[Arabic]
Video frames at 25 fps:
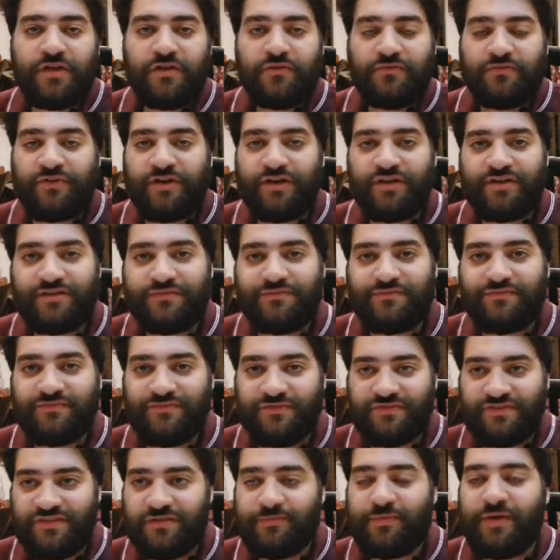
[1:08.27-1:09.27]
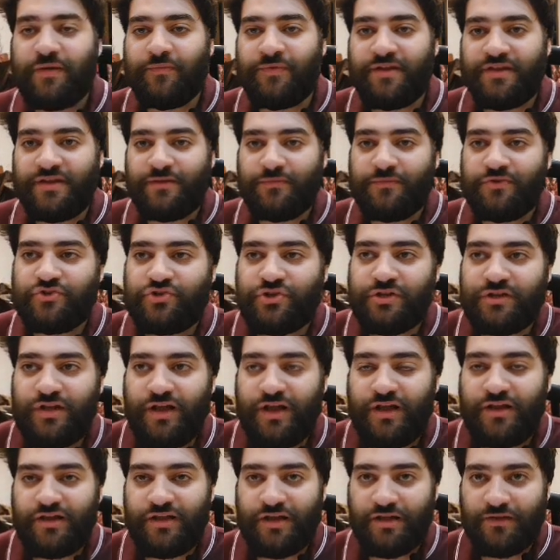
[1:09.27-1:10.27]
فدي بامانه مش اللي
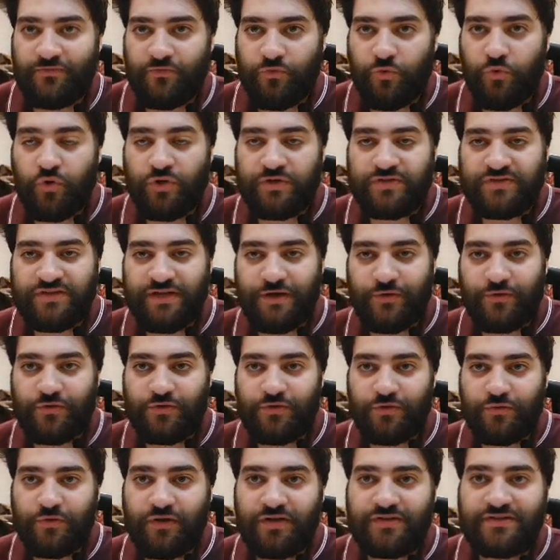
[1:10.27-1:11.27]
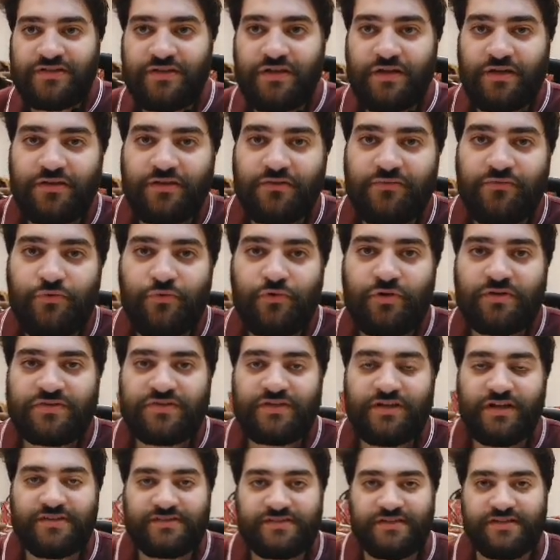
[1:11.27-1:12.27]
عليها الفوكس قوي دلوقتي احنا الفوكس
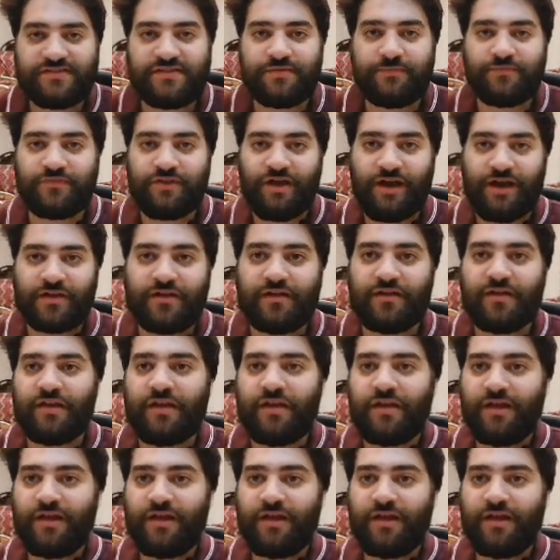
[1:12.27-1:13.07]
الاساسي بتاعنا